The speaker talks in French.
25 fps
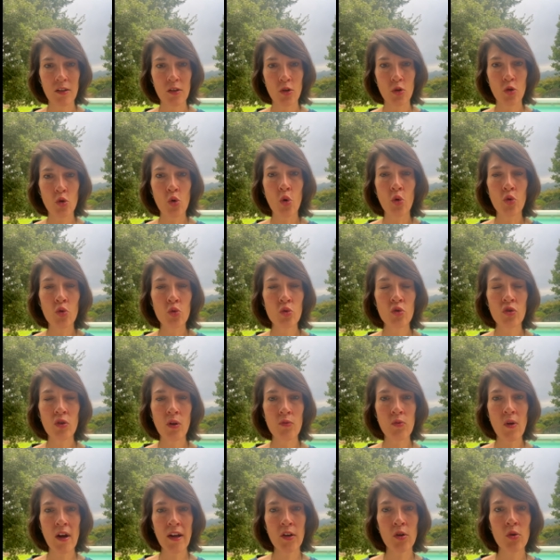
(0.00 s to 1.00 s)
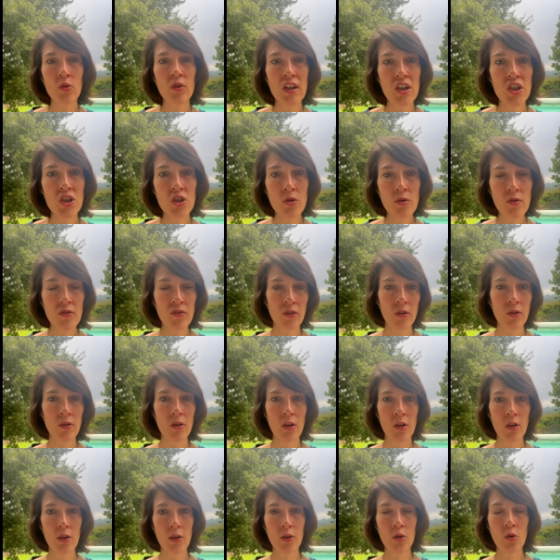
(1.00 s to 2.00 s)
qu'on nous envoie que des choses
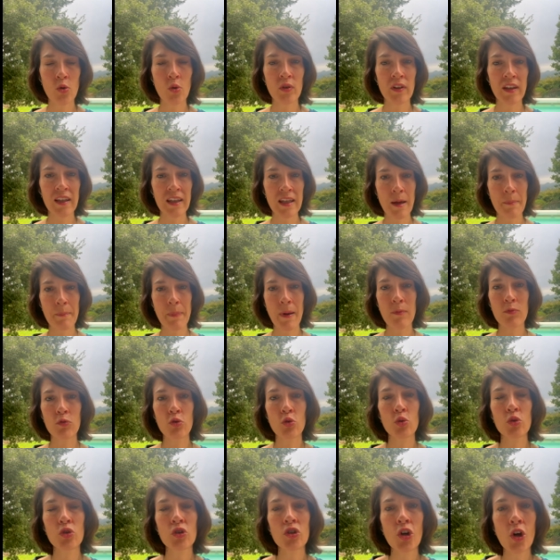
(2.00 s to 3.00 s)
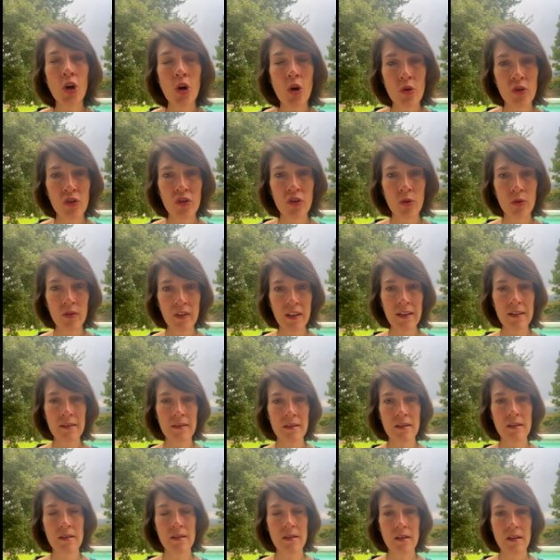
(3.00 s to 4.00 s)
qu'on est capable de transcender,
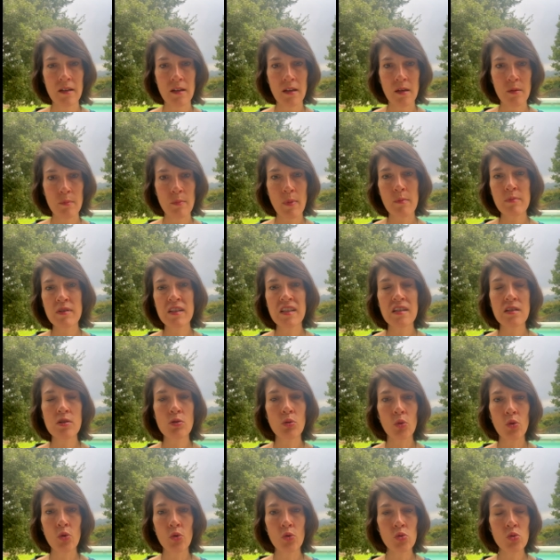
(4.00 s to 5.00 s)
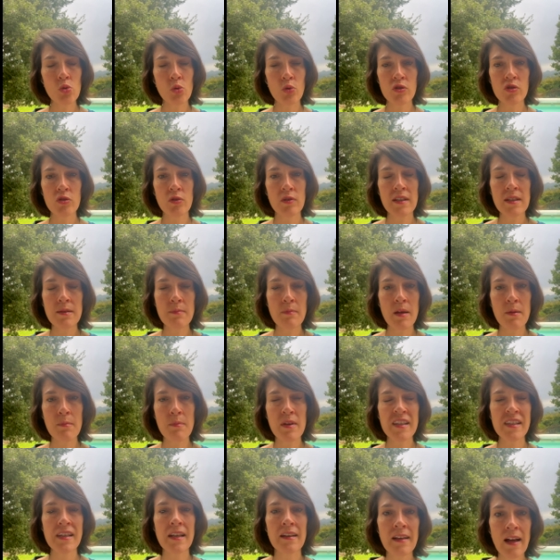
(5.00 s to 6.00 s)
même si sur le coup on se dit mais,
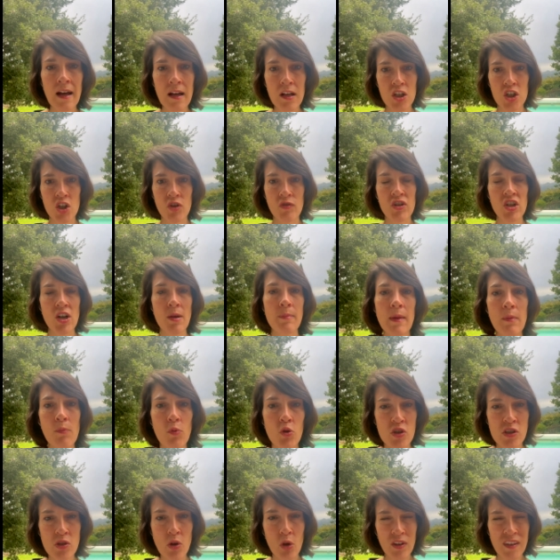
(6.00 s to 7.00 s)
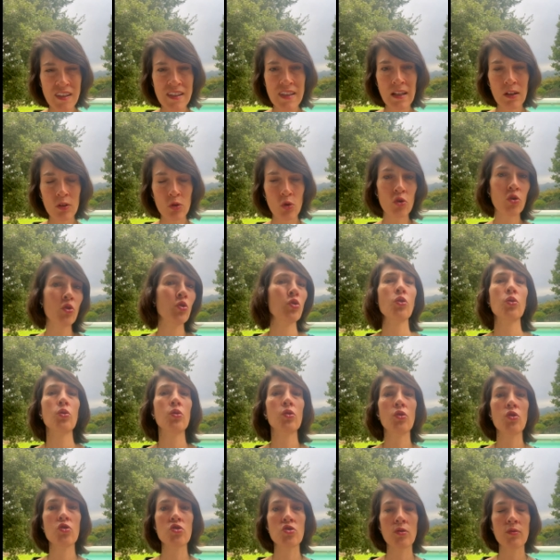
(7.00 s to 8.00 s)
mais c'est dingue, je vais jamais m'en sortir de ce truc
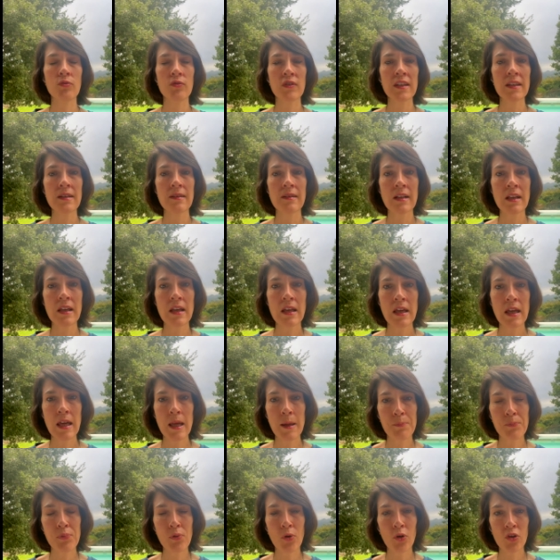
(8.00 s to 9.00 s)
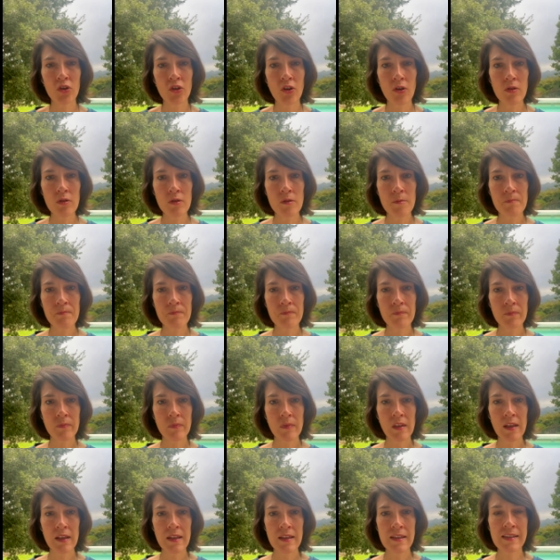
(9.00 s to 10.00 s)
que je vis. Et pourtant,
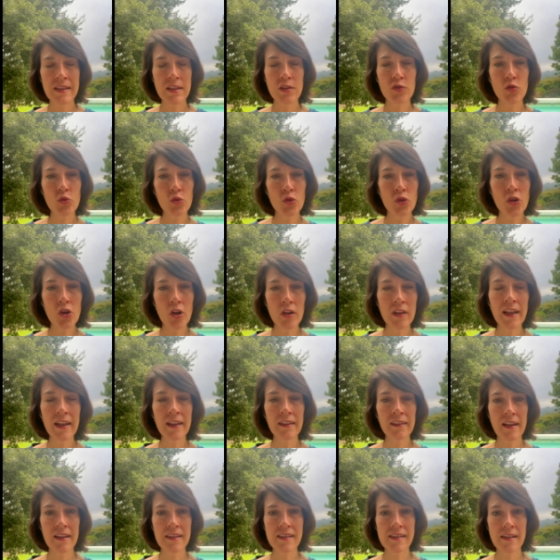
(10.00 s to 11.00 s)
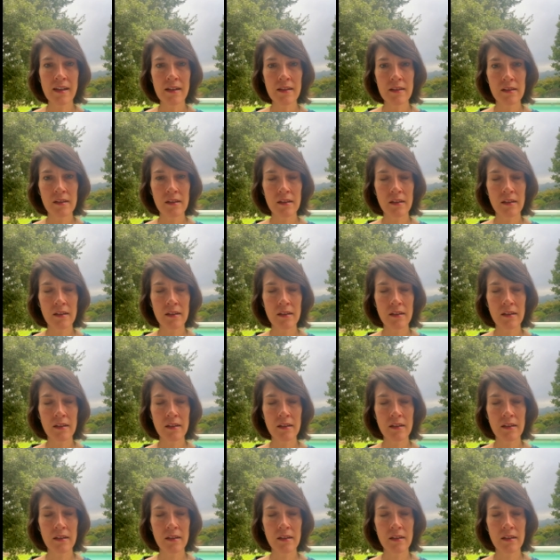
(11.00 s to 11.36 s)
si tu te connectes à ça,